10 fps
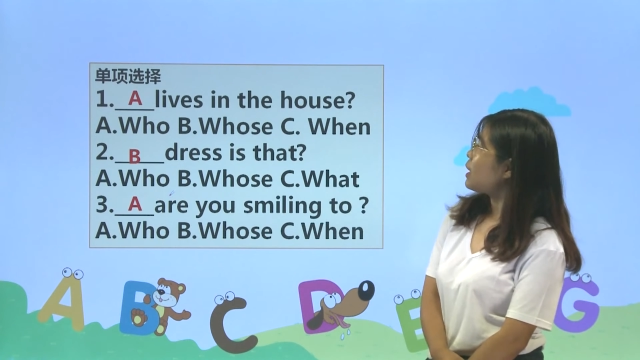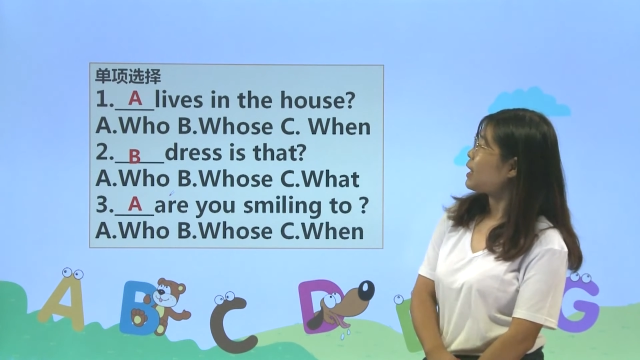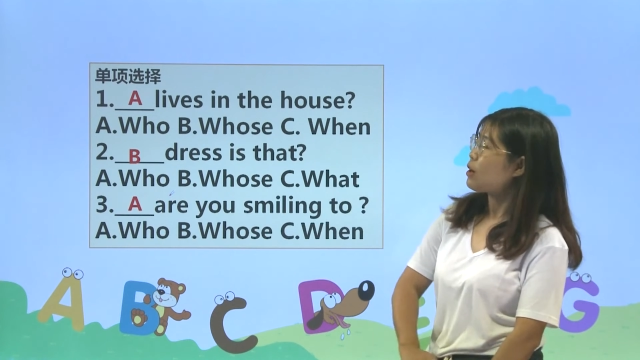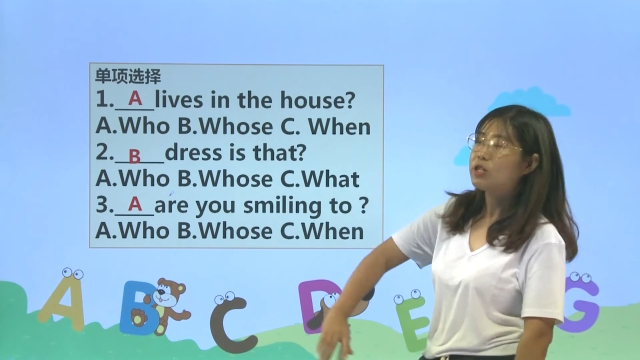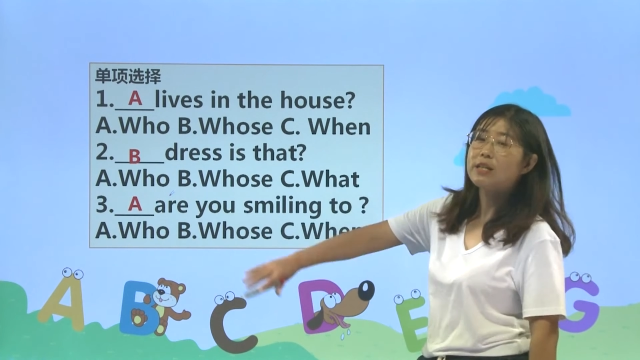
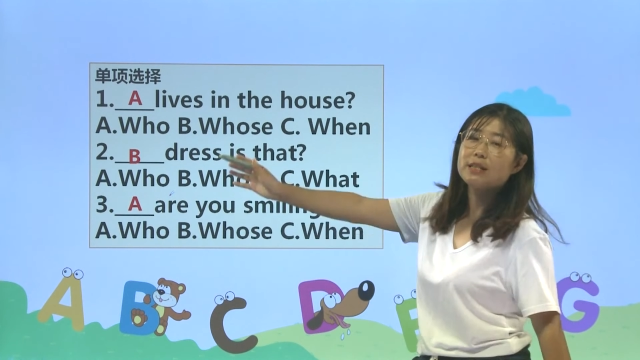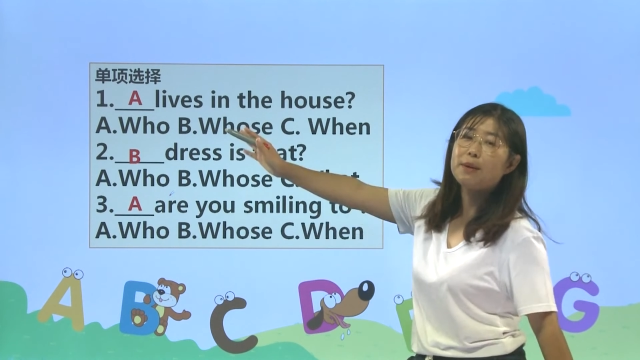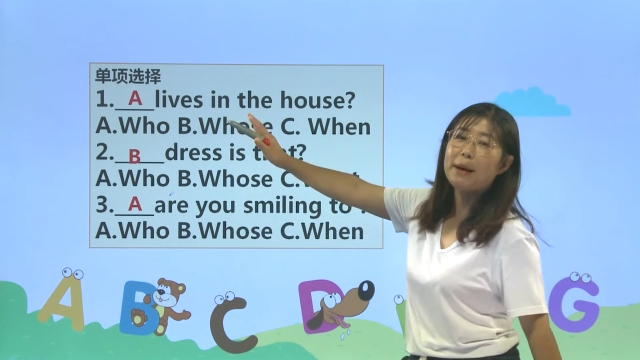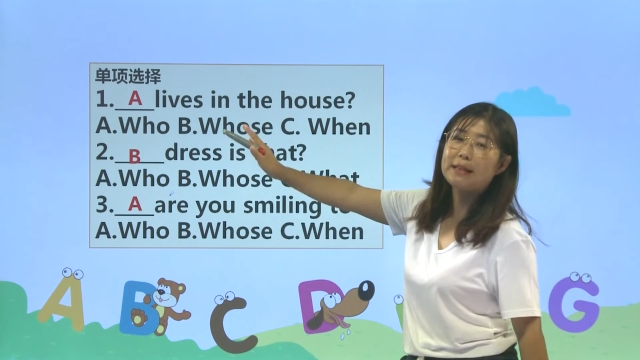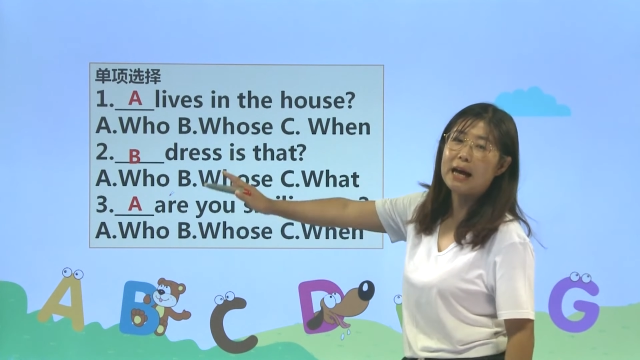老师已
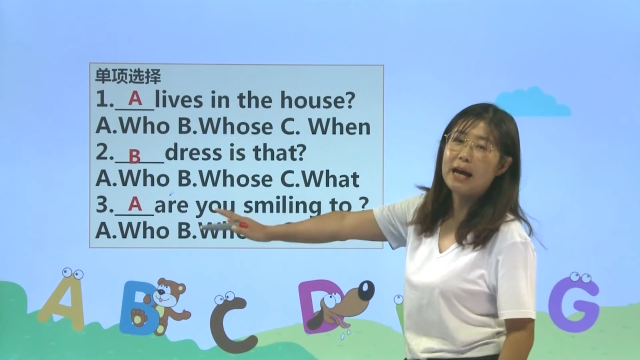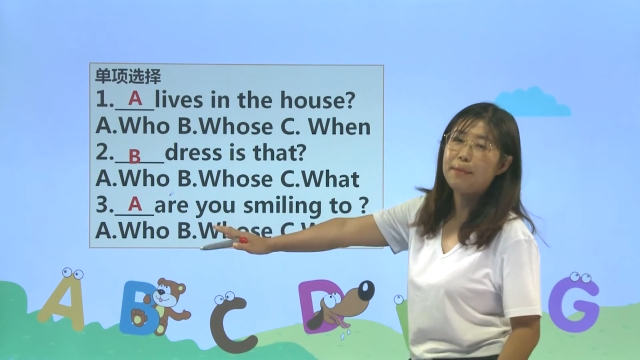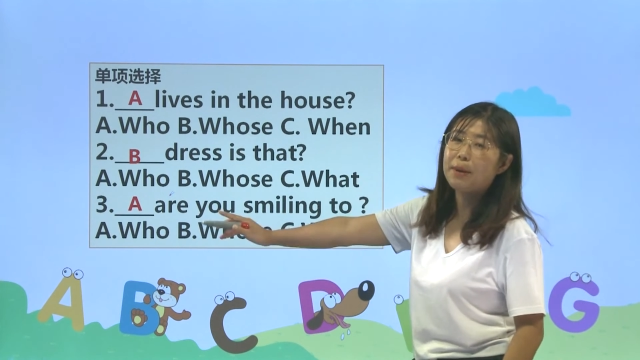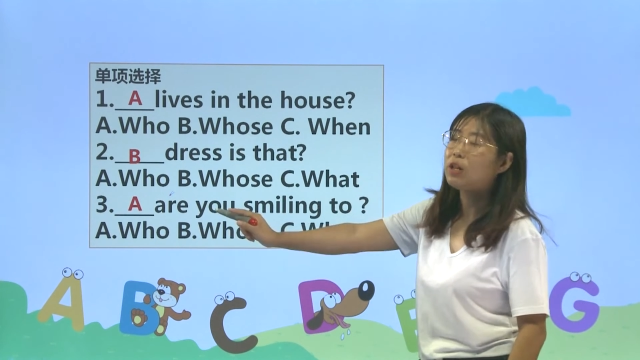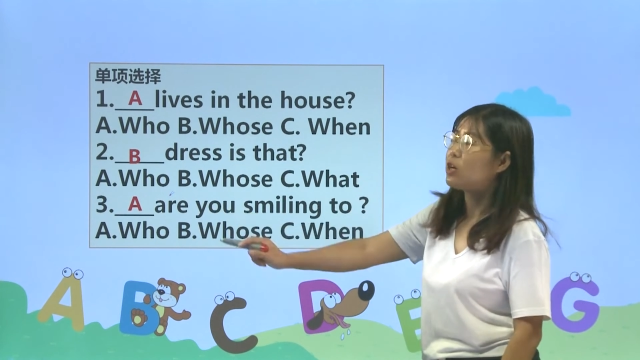经把答
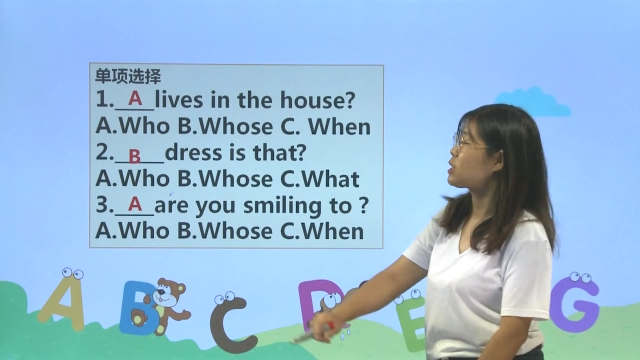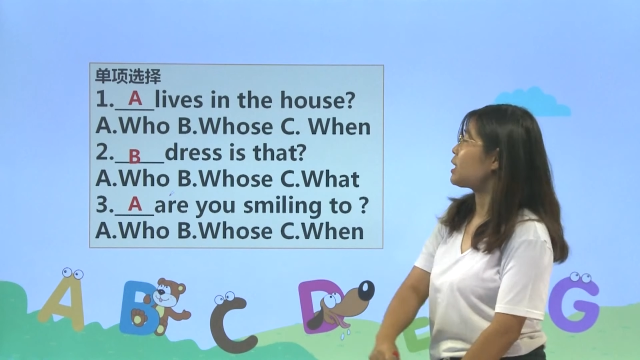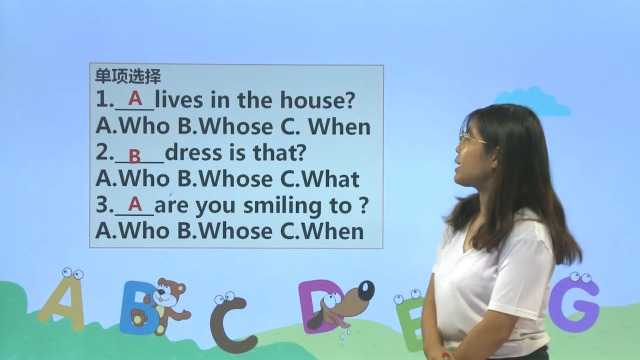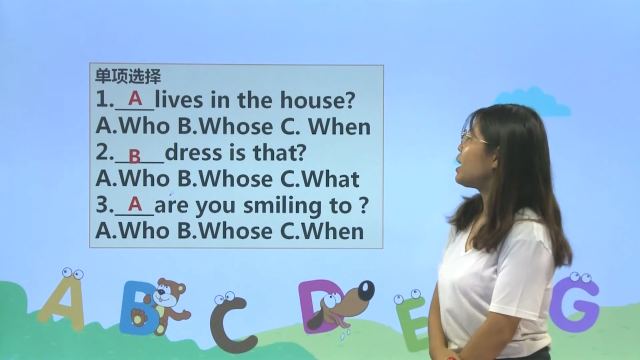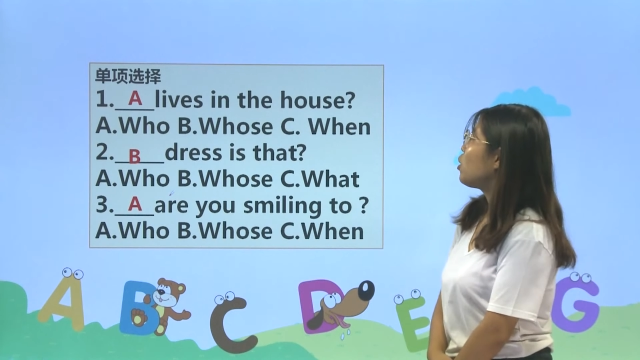案标到
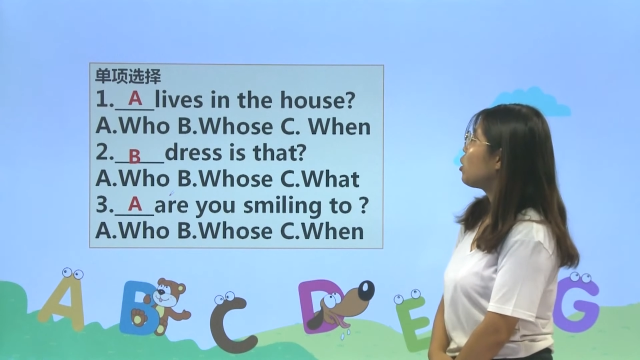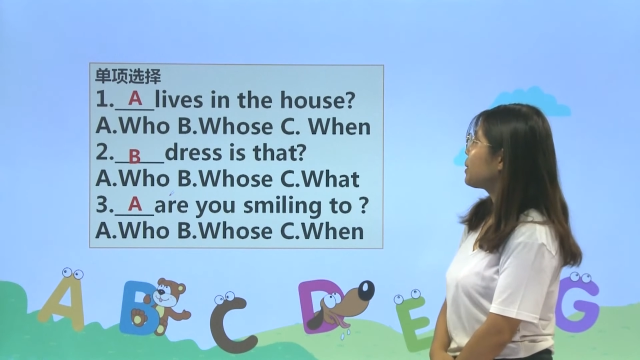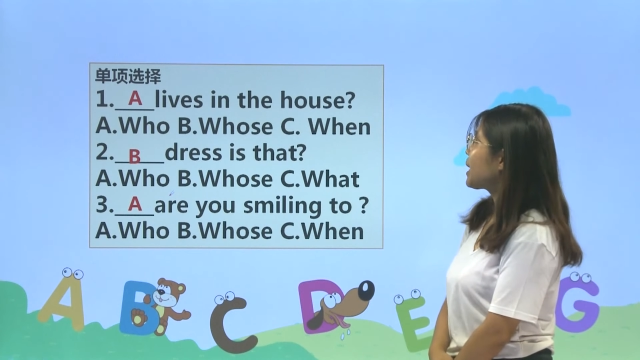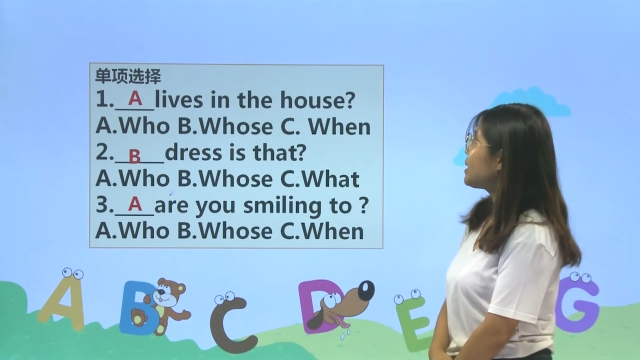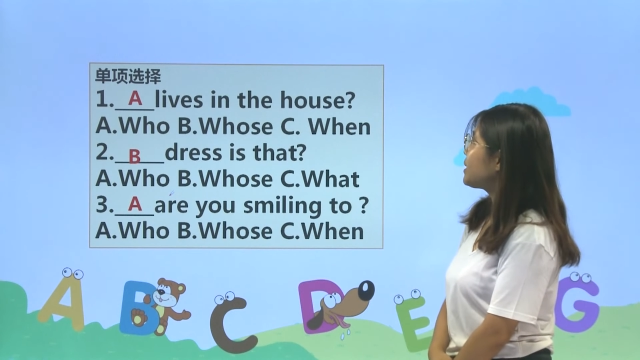这里。我
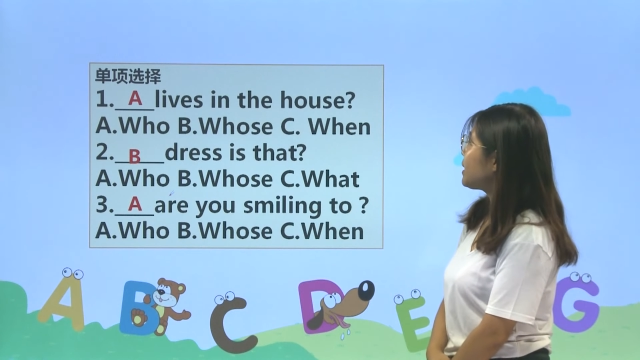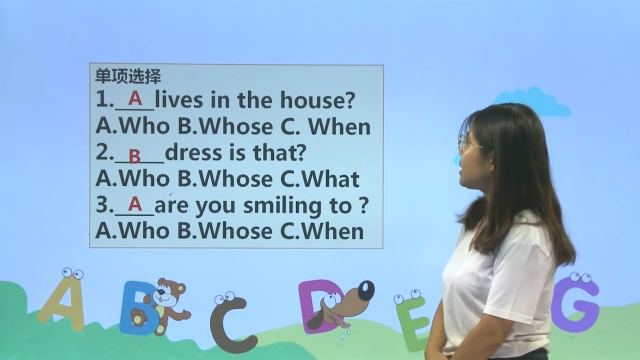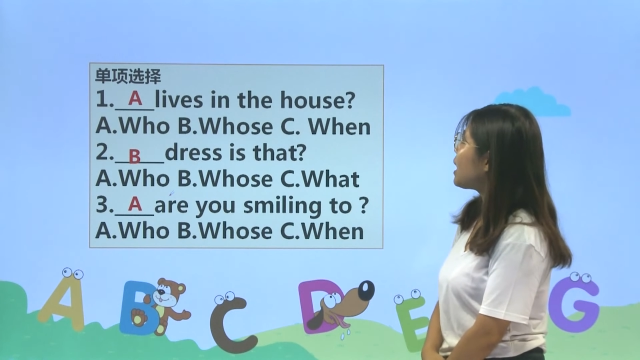们看第一